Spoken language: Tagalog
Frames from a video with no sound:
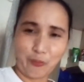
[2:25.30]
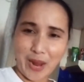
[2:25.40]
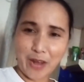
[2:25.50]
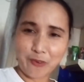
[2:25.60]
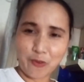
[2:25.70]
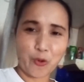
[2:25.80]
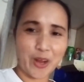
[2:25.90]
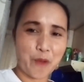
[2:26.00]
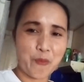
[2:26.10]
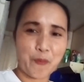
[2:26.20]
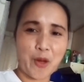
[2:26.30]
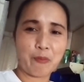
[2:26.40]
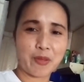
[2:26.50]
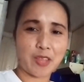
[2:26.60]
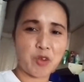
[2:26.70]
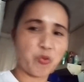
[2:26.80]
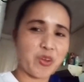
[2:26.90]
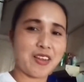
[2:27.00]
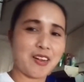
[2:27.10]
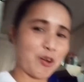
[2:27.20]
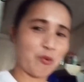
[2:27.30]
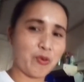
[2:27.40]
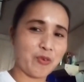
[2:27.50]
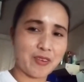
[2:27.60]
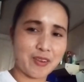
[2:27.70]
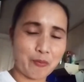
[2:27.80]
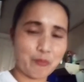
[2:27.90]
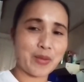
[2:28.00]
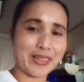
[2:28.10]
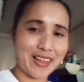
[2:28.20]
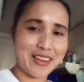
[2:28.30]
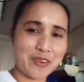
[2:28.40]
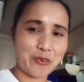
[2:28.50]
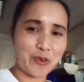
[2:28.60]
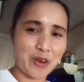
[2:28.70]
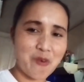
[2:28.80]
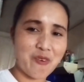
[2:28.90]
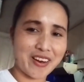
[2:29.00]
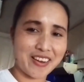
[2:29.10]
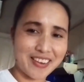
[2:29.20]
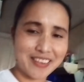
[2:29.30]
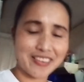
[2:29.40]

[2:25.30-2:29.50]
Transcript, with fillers: Paano ko kaya mapapatay yung ilaw? Patayin ko raw. Okay?